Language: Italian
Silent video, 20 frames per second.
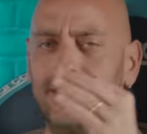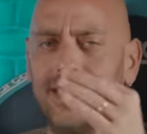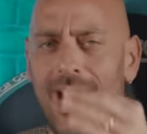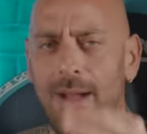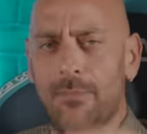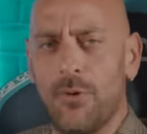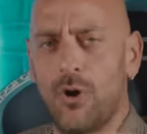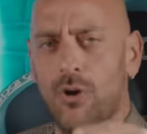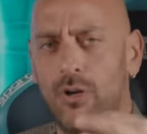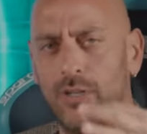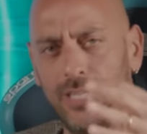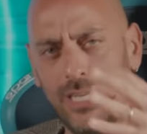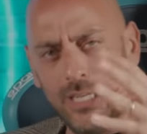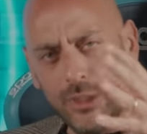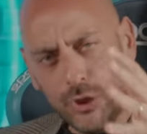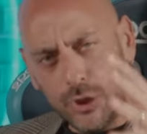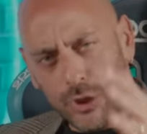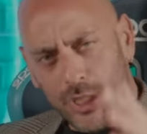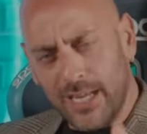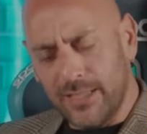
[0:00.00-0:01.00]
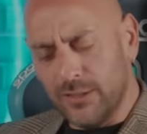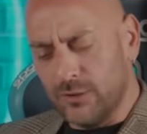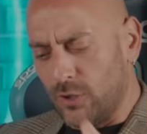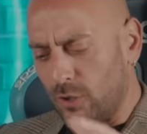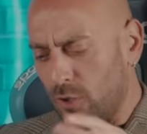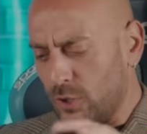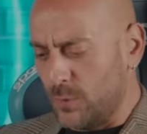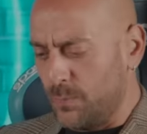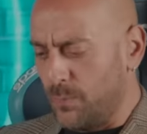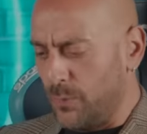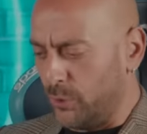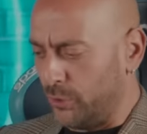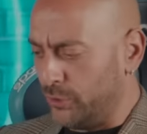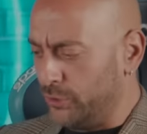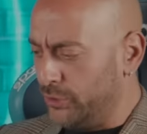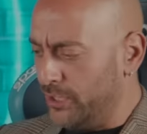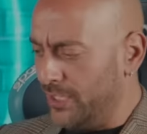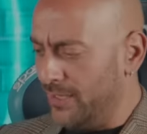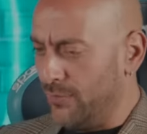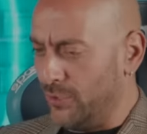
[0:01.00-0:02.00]
Siamo nel centro
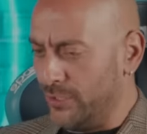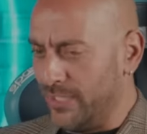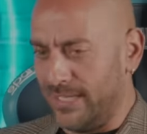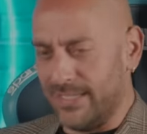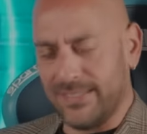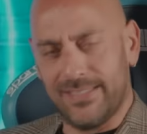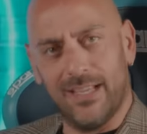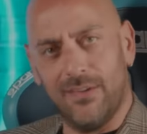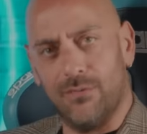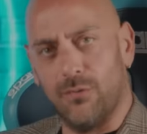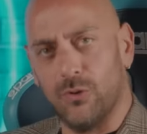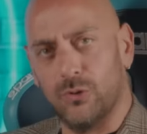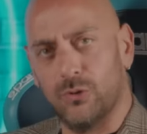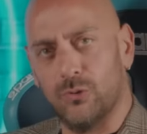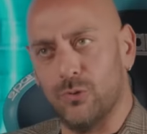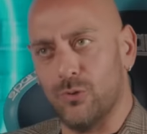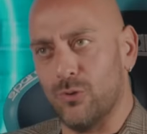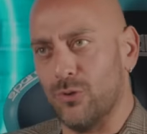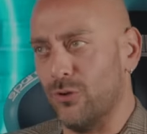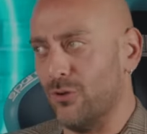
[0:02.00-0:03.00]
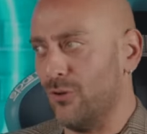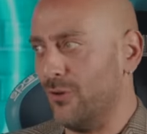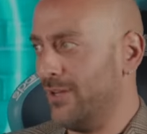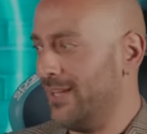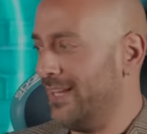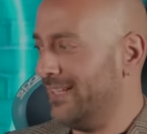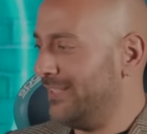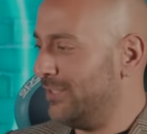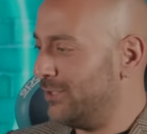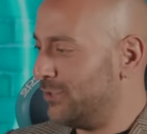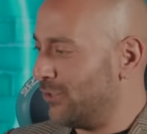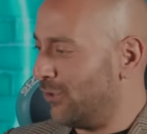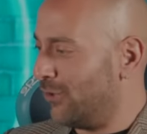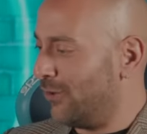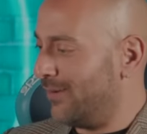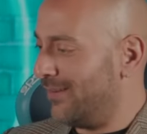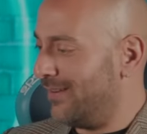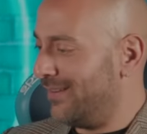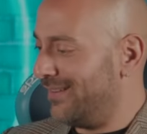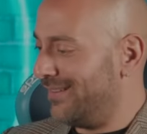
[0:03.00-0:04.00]
sportivo di Castelvolturno e ti
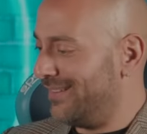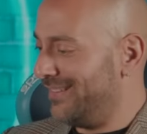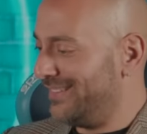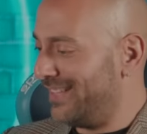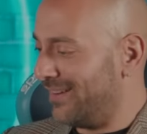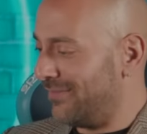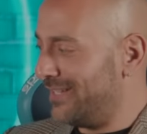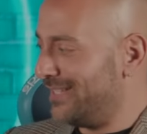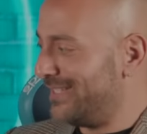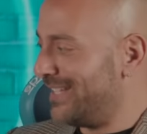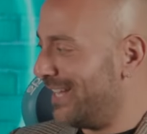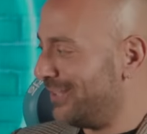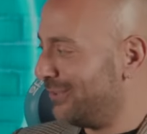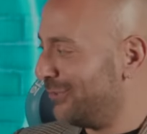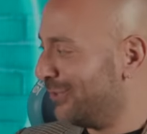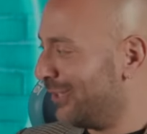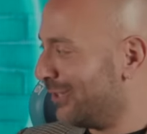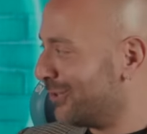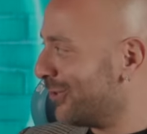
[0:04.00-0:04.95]
sto intervistando da